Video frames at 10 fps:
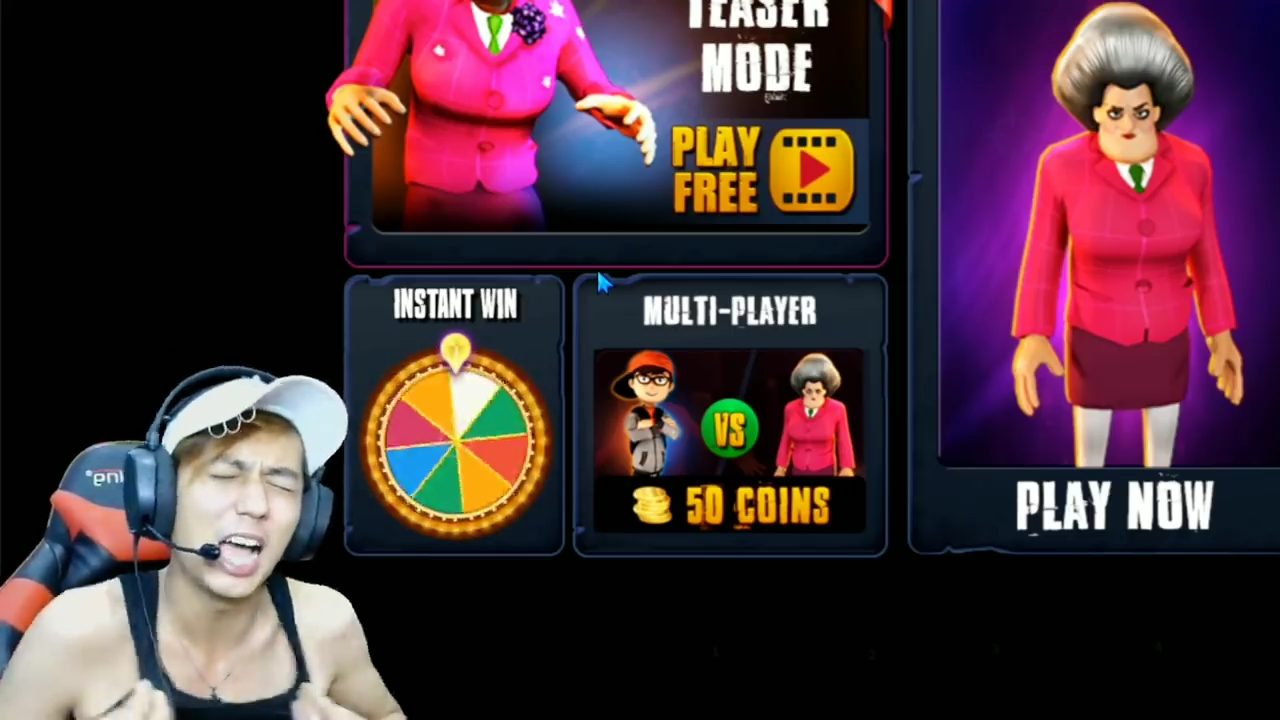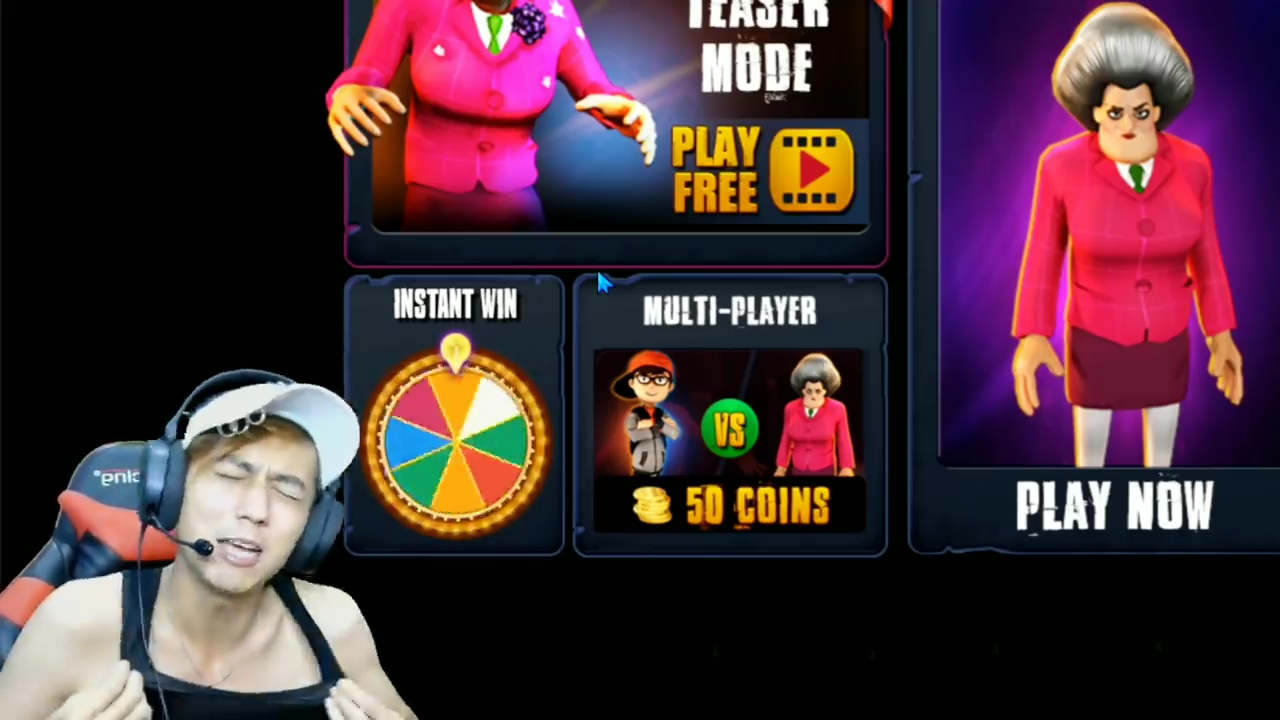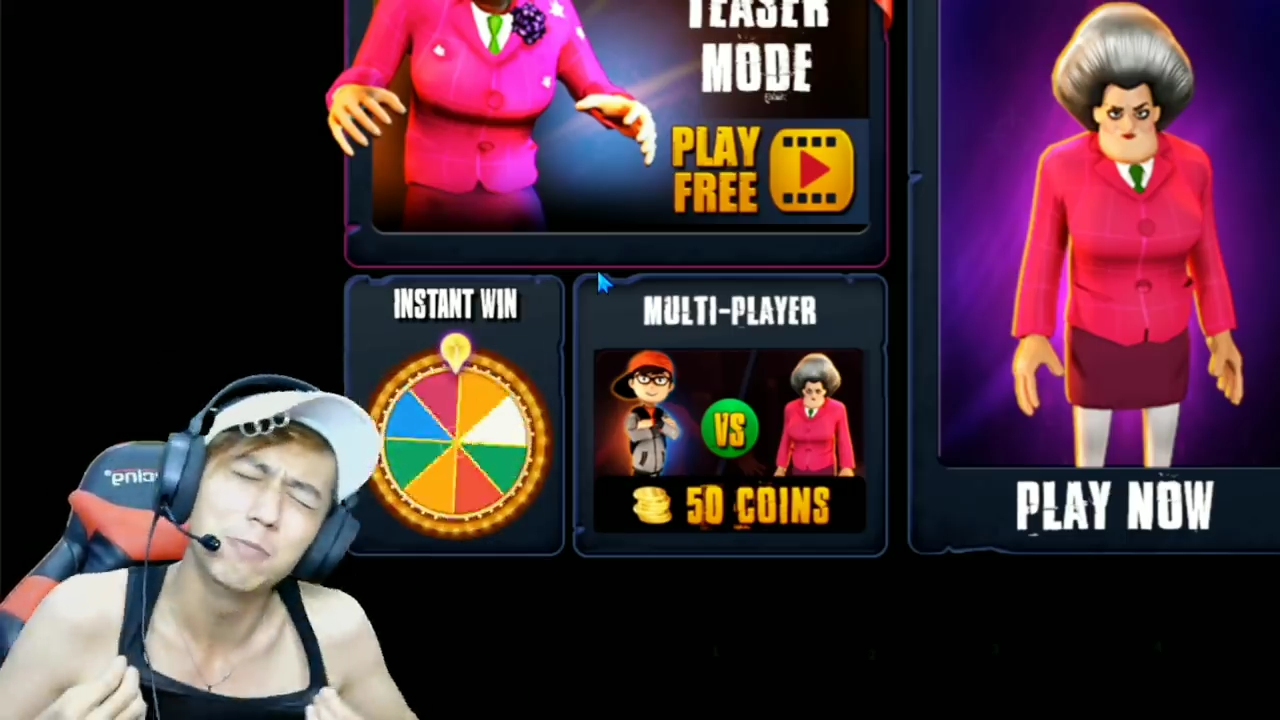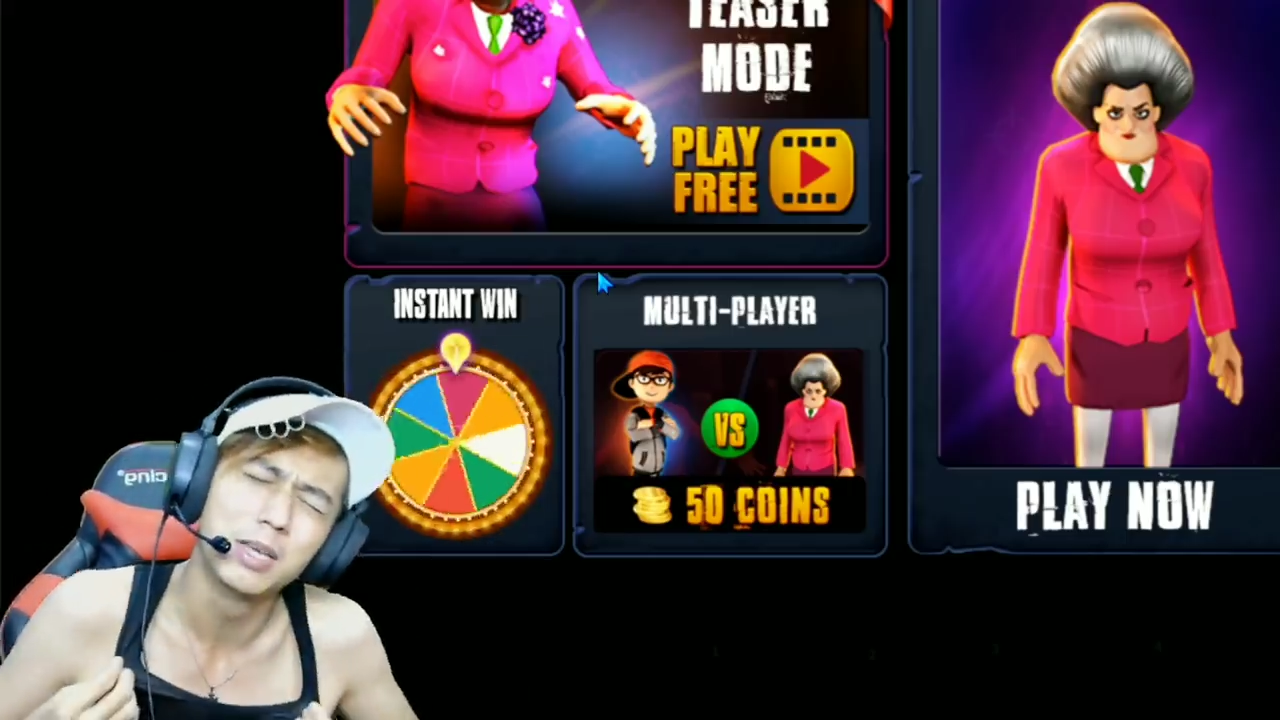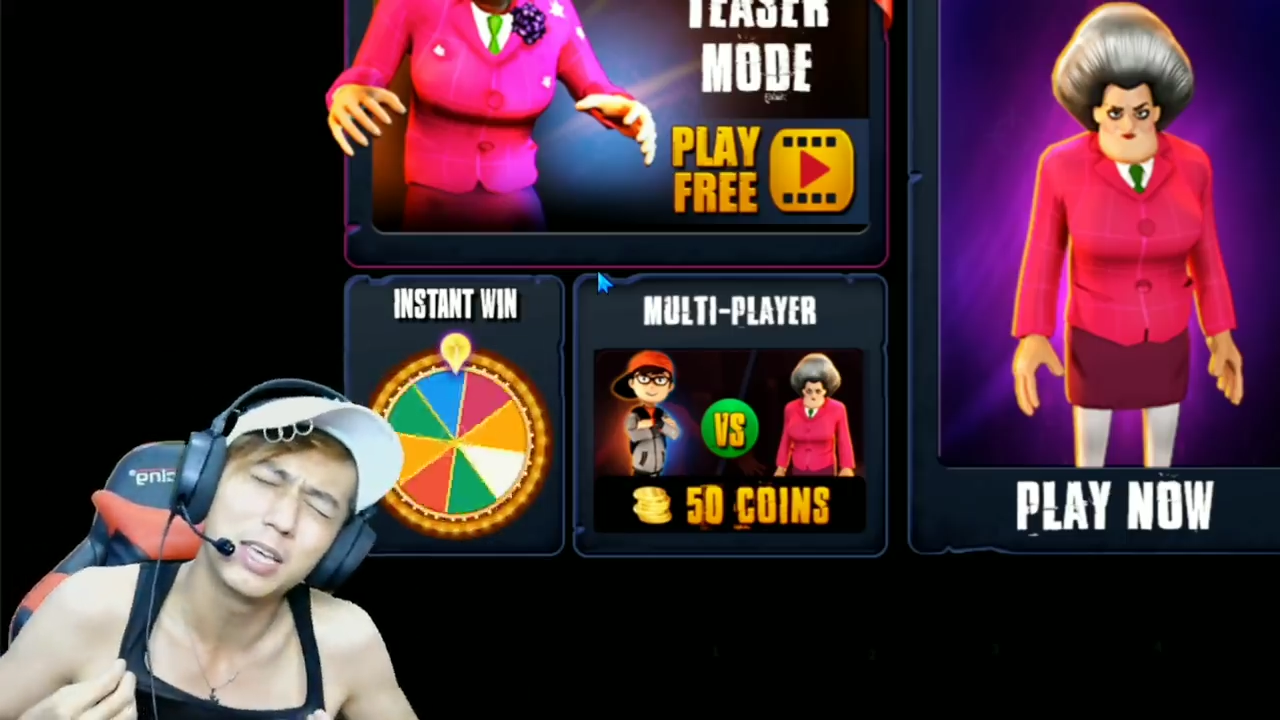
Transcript: I'm